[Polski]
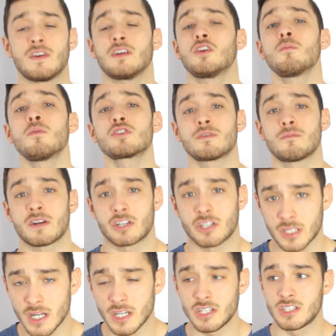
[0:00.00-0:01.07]
Wiadomo, że masz
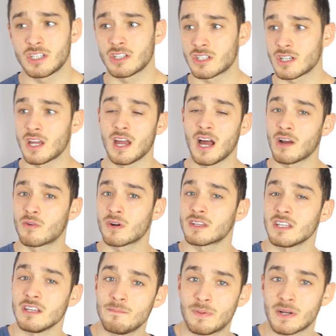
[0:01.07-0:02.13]
szczęście, że
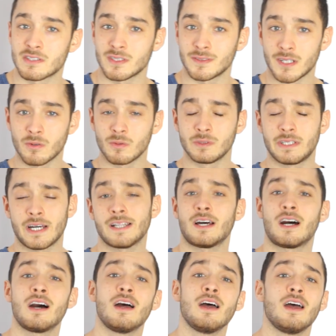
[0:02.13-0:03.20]
akurat imprezował
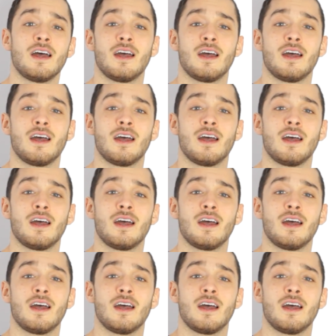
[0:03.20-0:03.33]
udana,